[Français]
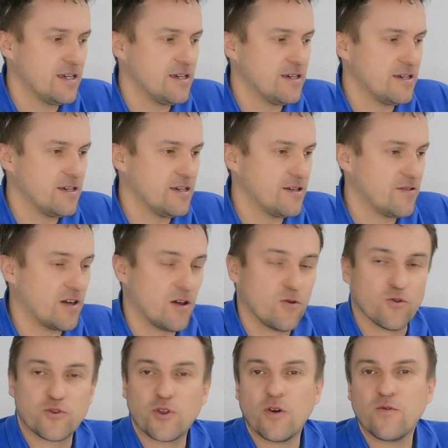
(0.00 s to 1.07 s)
Euh, voilà,
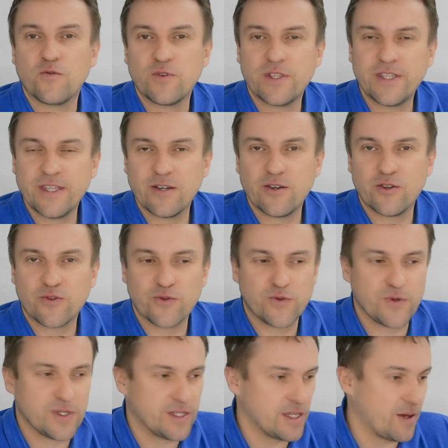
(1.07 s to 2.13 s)
autant vous le dire euh, tout
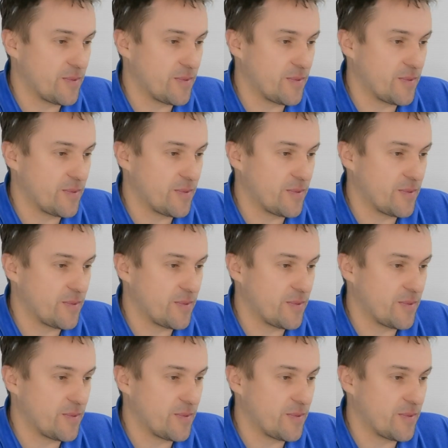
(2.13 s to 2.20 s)
de suite.